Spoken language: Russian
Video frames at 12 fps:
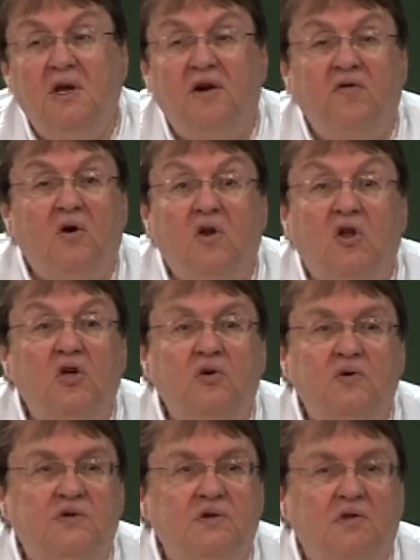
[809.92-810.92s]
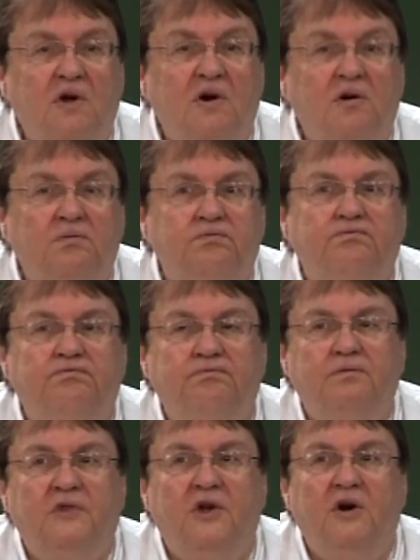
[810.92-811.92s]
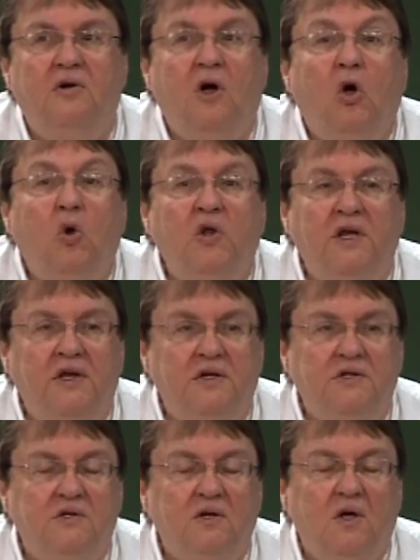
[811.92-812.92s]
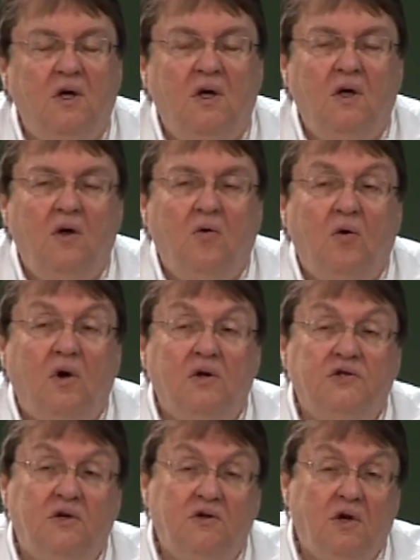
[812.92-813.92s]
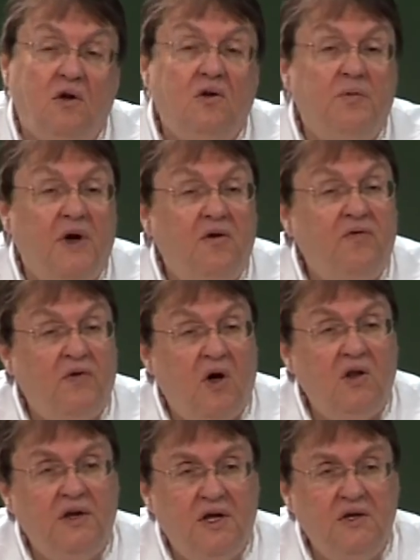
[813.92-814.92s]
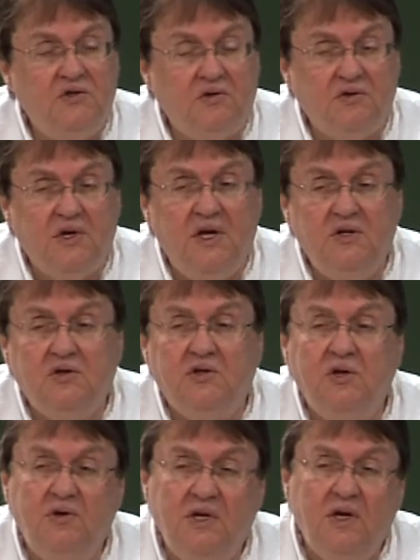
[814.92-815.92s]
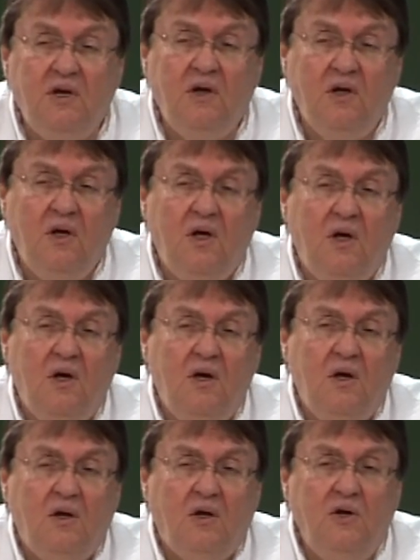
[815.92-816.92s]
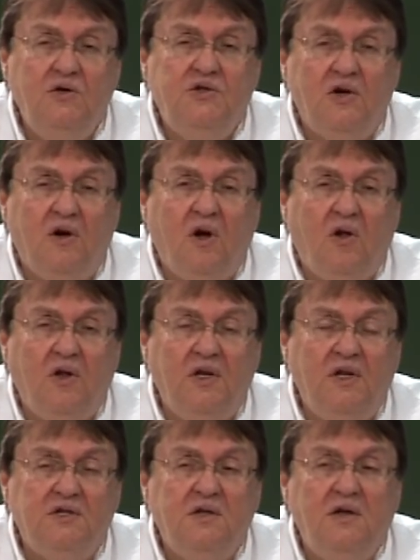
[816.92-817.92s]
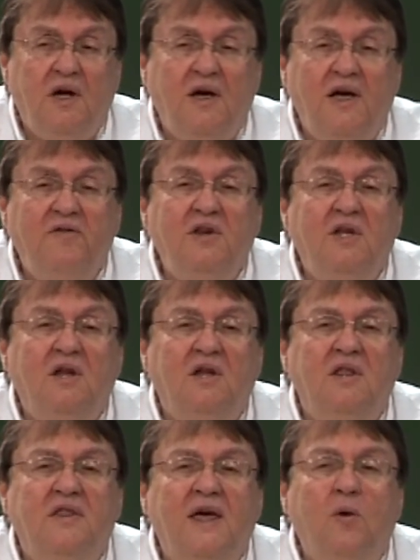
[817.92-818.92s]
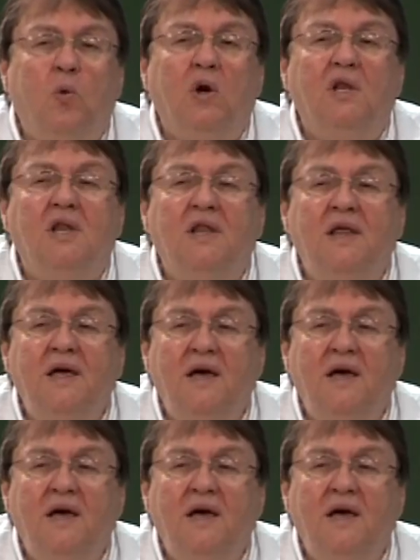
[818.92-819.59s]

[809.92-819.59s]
э, Исаии 6 глава. Мы узнаем также об избранных ангелах, ангелах, которые не могут потерять своей святости. Мы узнаем о падших